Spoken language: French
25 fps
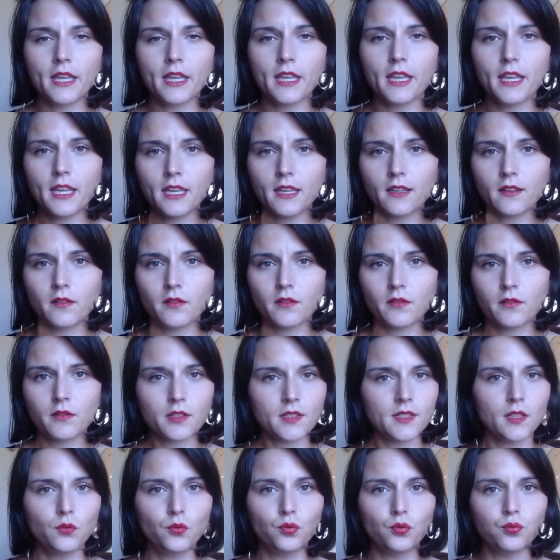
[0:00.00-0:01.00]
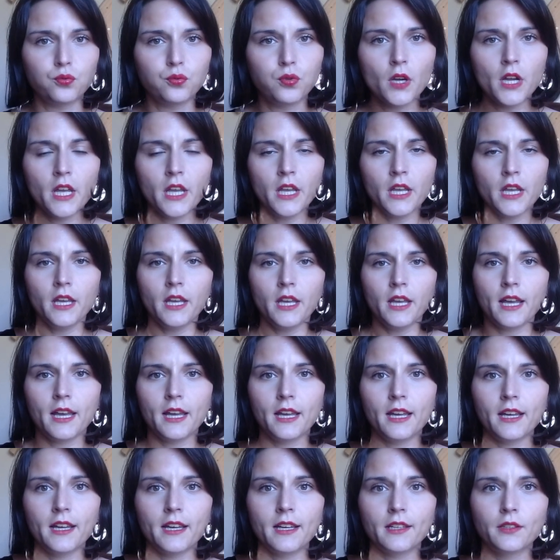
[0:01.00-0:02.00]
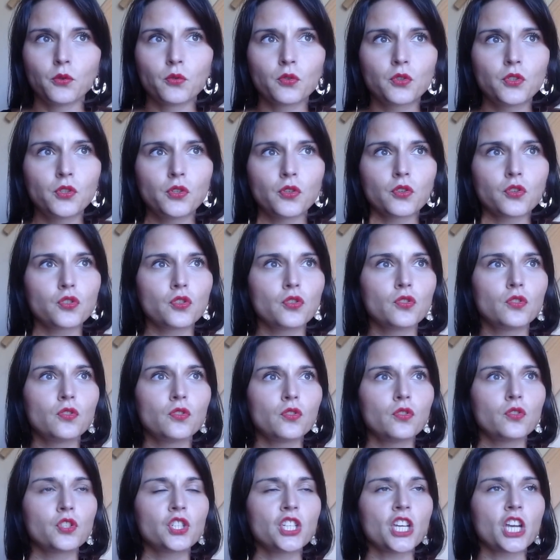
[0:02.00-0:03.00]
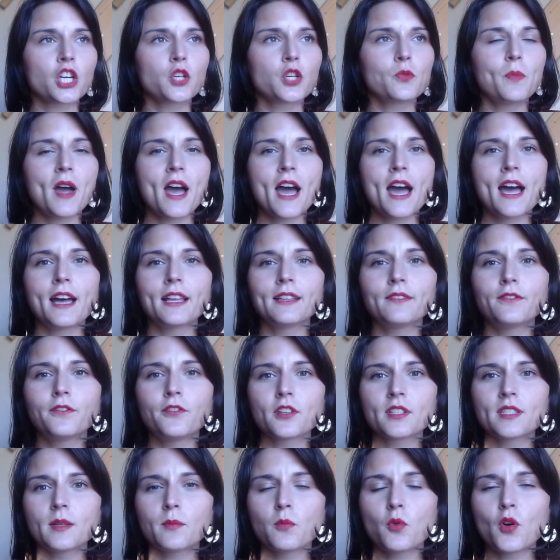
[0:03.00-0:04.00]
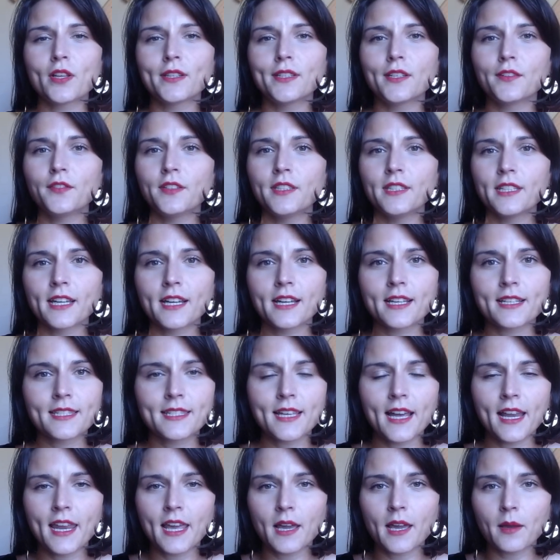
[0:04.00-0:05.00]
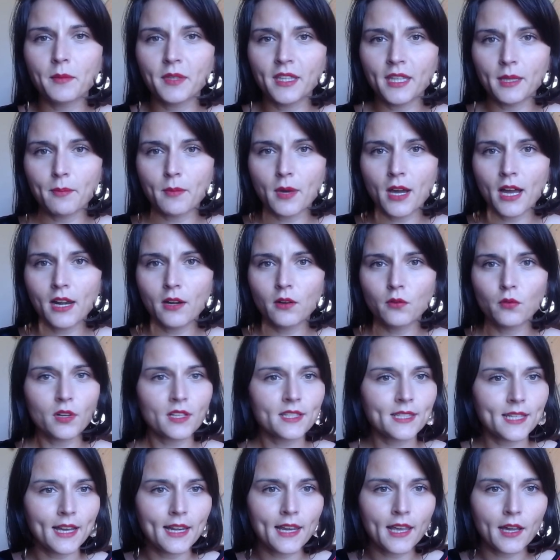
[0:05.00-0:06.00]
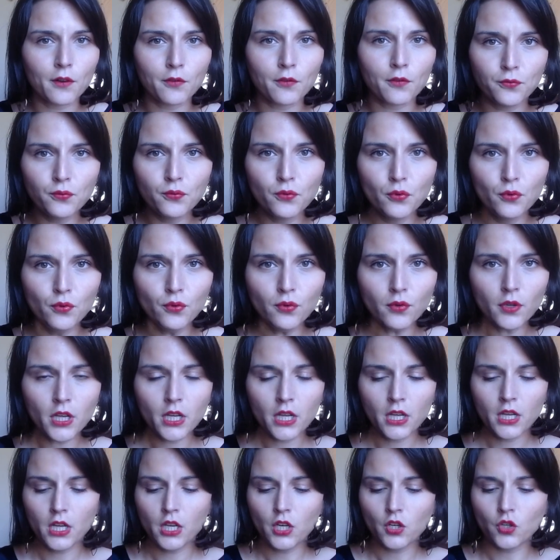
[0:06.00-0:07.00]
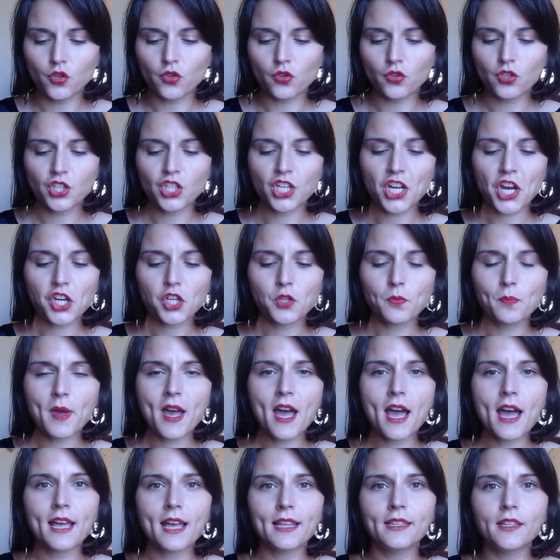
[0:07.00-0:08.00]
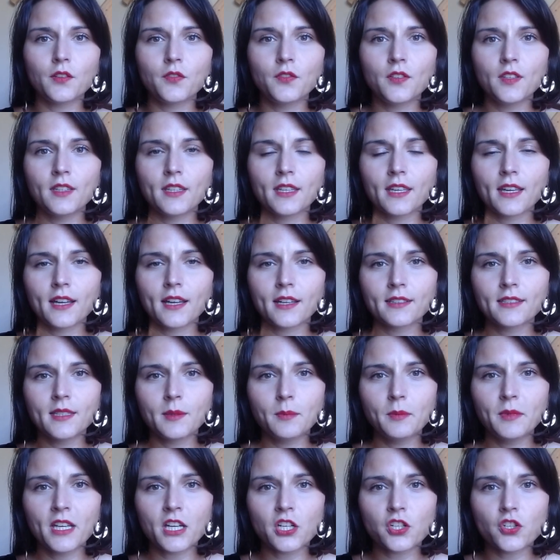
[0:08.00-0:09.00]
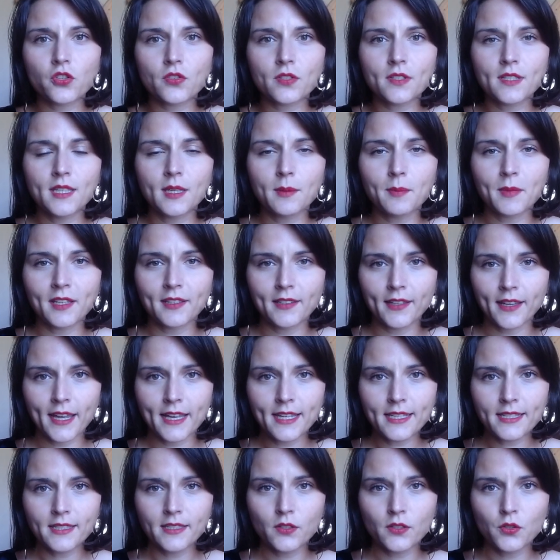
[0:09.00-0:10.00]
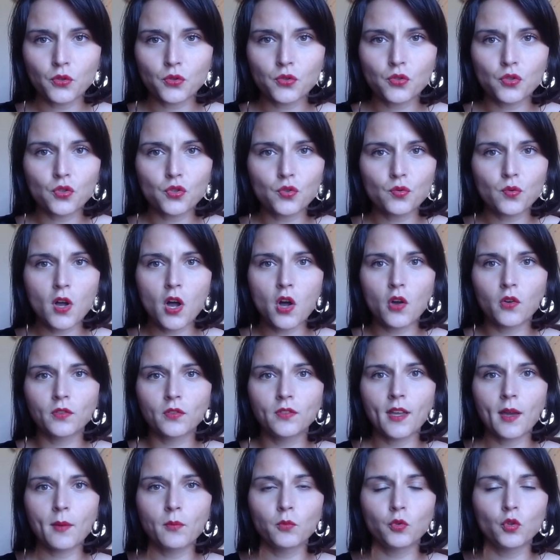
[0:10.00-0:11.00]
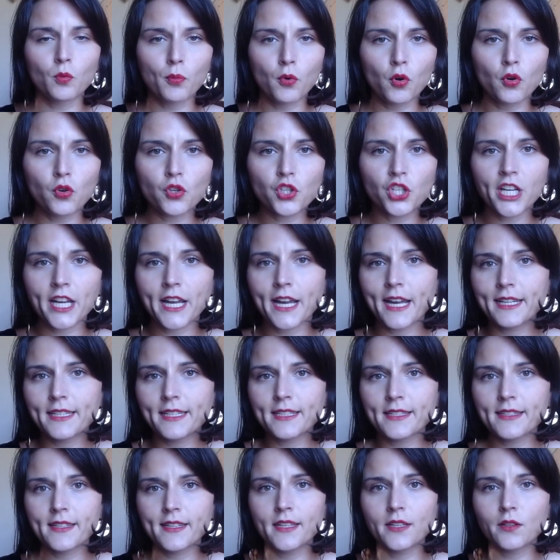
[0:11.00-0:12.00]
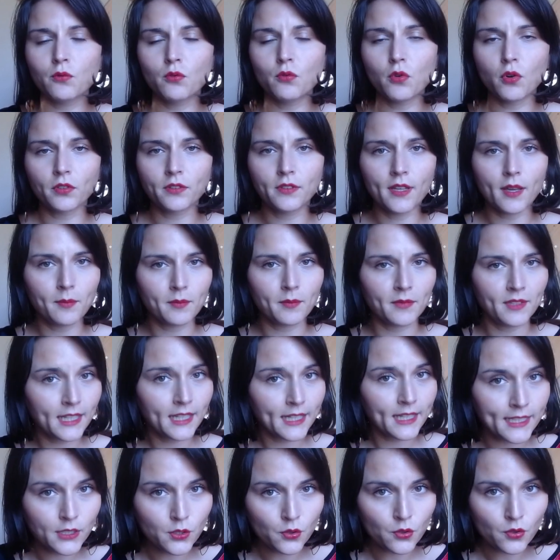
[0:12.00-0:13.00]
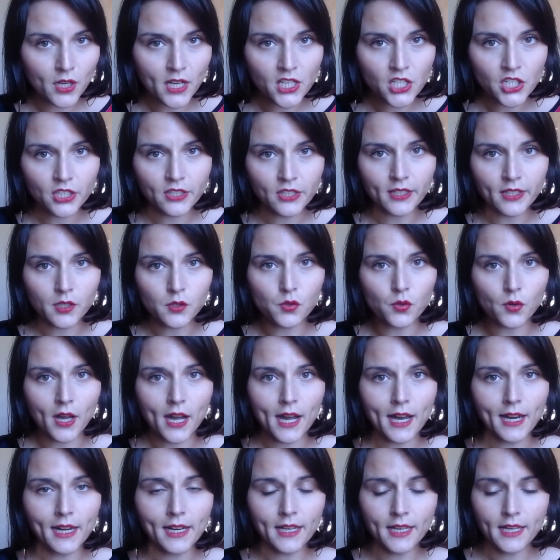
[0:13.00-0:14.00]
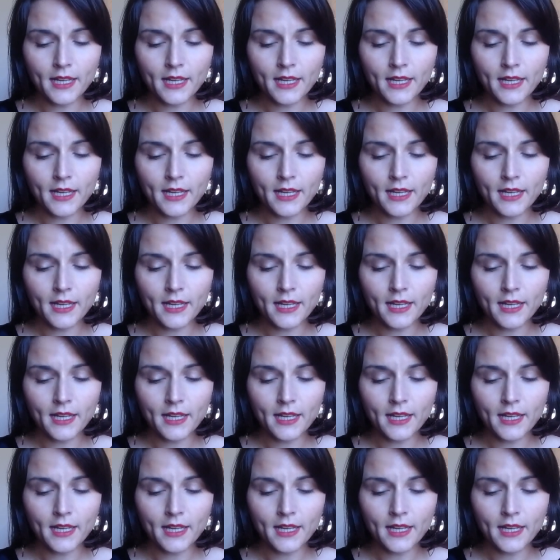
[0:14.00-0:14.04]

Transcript: et c'est tout. Euh, donc euh, je ne cherche pas forcément à définir un salaire minimal ou un salaire voulu. Je ne cherche pas à définir un type d'agence qui m'intéresse, que ce soit en termes de projet réalisé ou en termes d'écriture architecturale.